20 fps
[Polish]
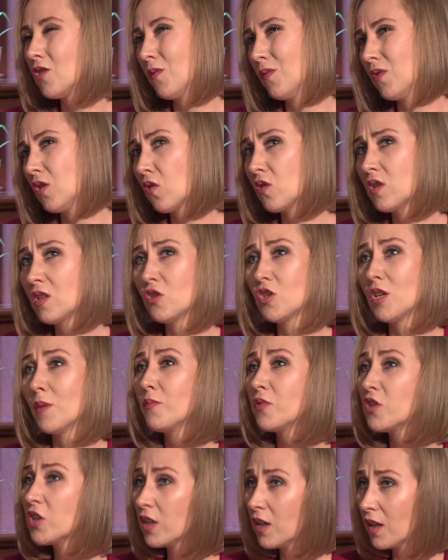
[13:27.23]
czy mhm. toksyczne,
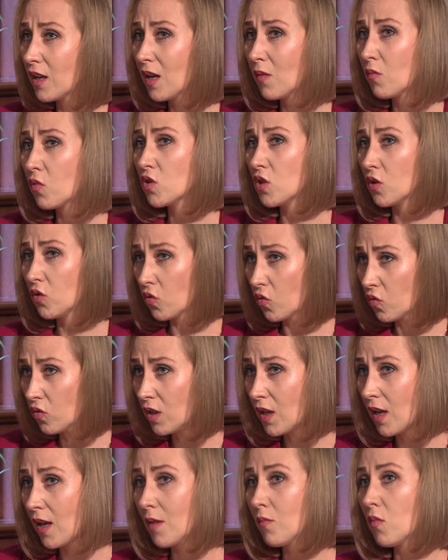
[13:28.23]
przykre emocje,
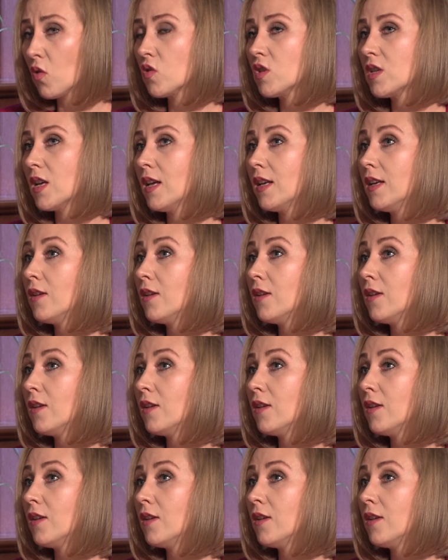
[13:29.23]
trudne emocje